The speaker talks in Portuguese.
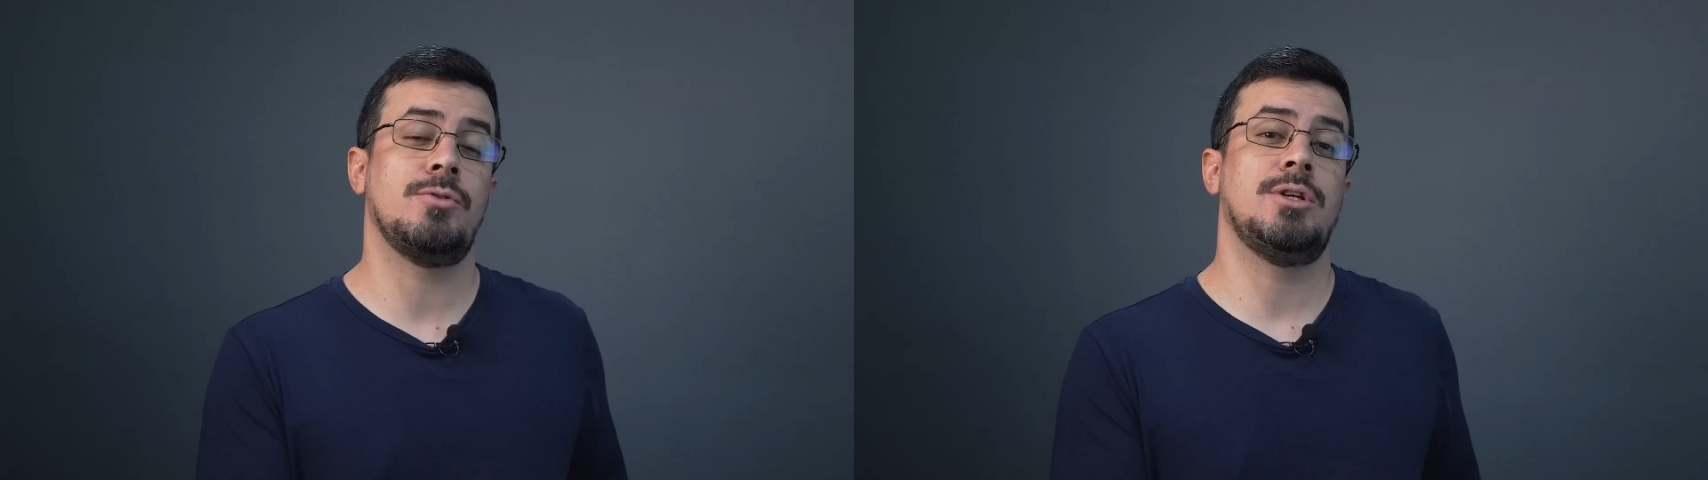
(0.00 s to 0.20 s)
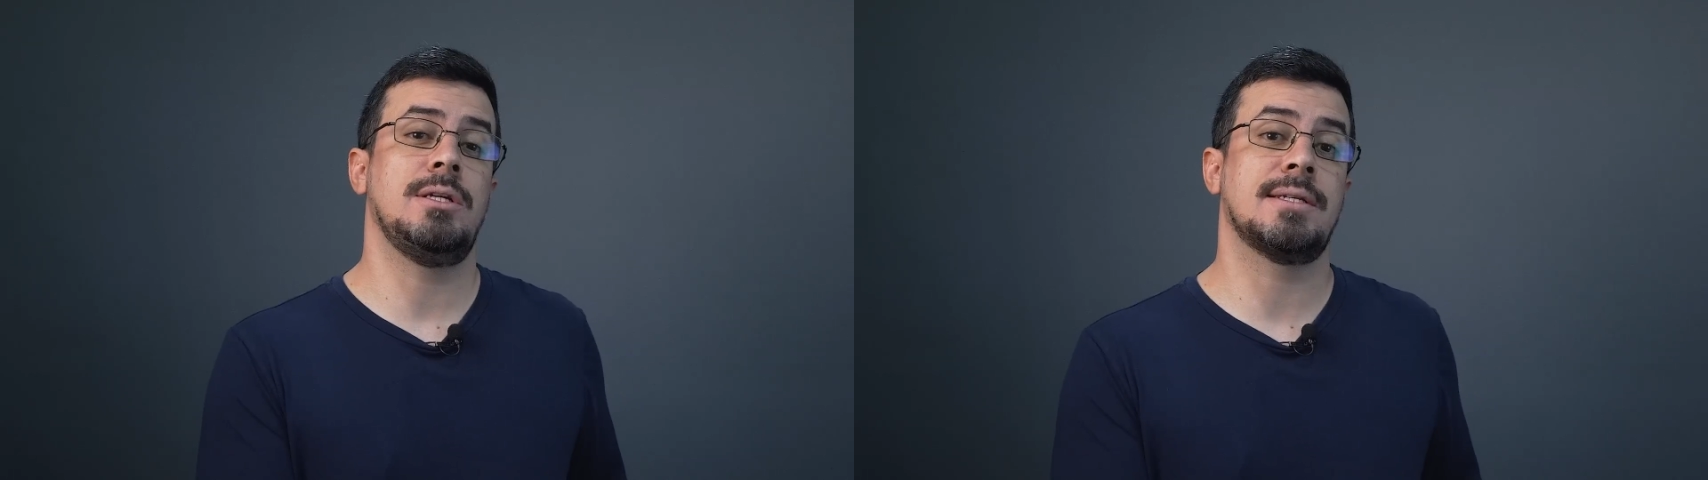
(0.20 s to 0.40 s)

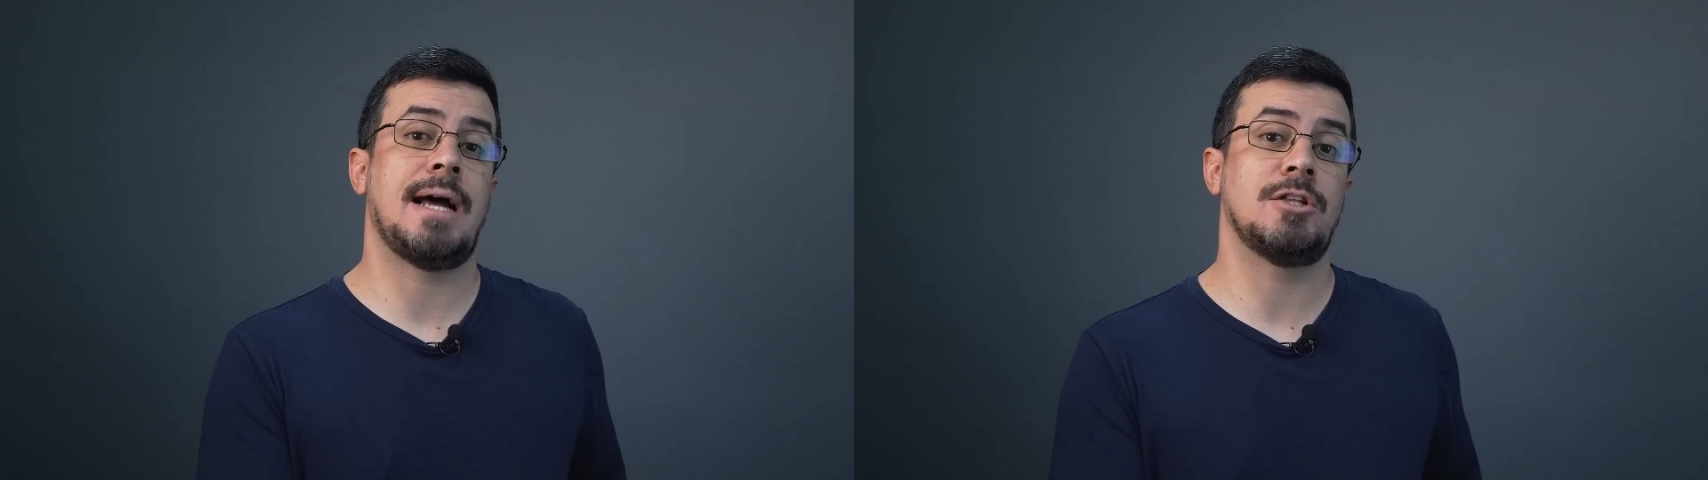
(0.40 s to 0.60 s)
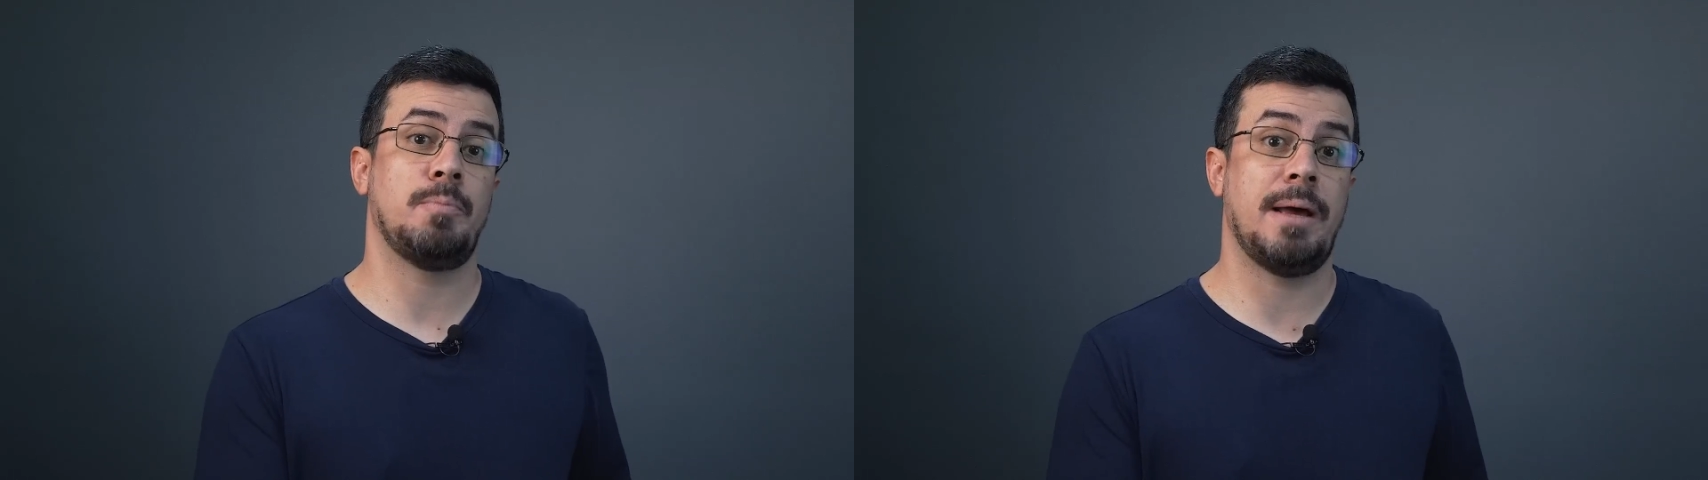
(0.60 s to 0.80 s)

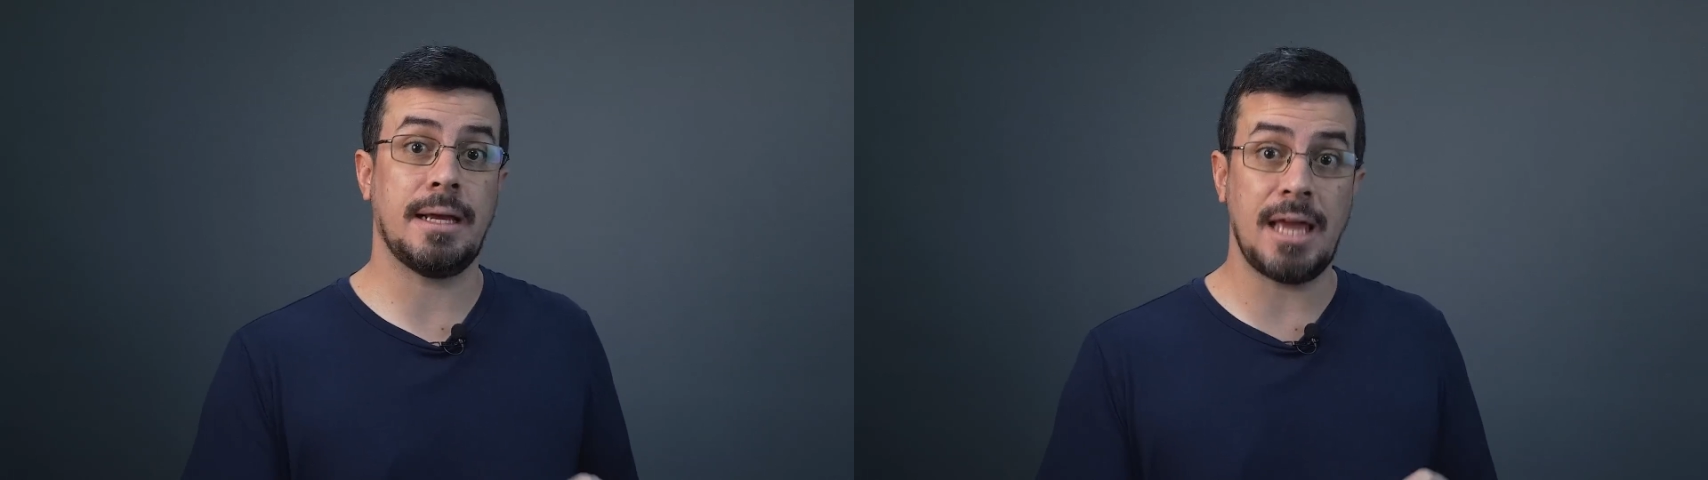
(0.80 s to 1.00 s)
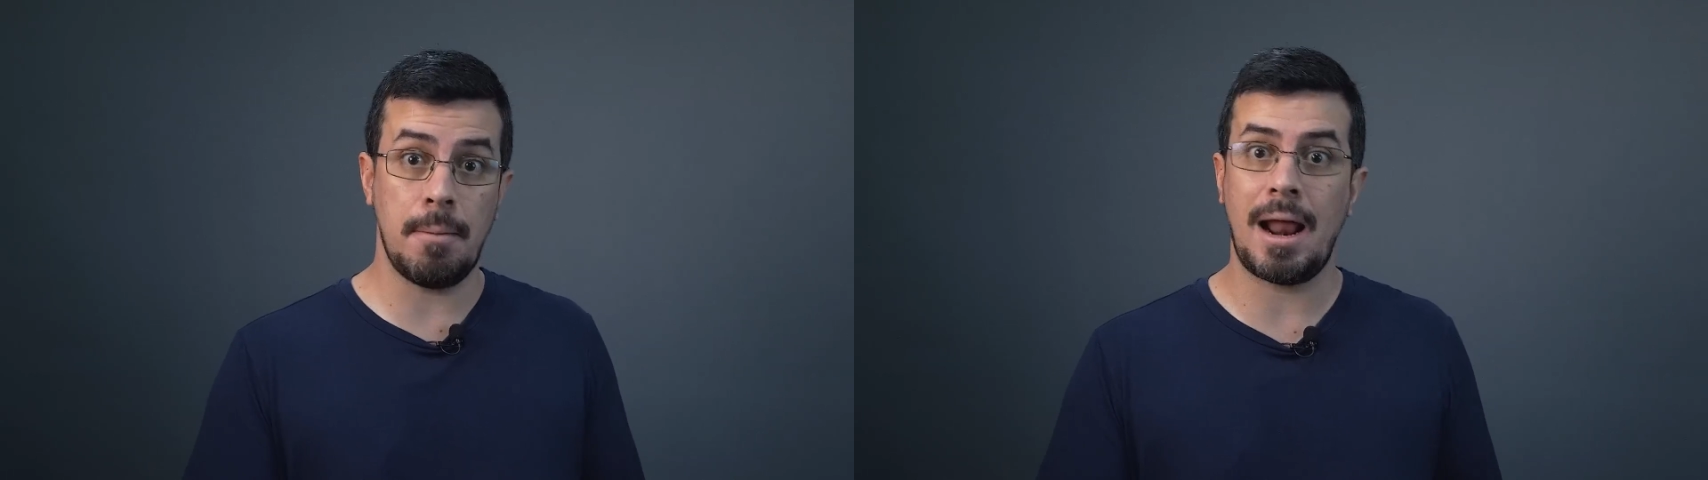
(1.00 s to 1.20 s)
utilizados
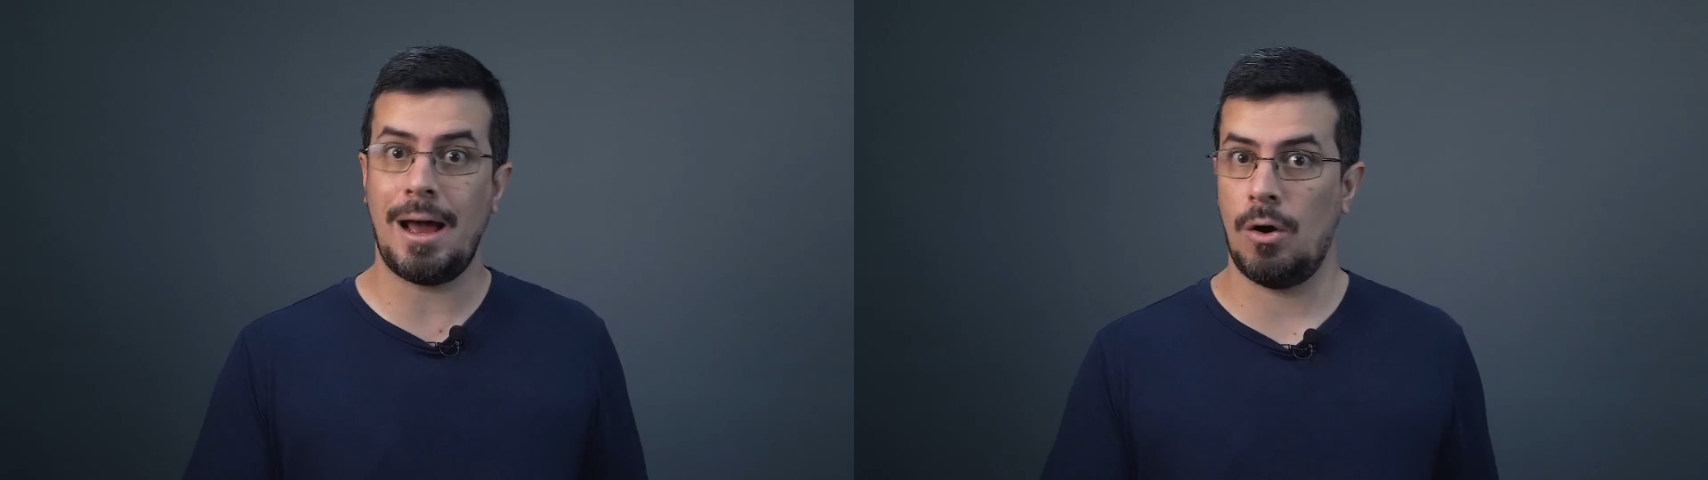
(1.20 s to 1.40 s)
para quebrar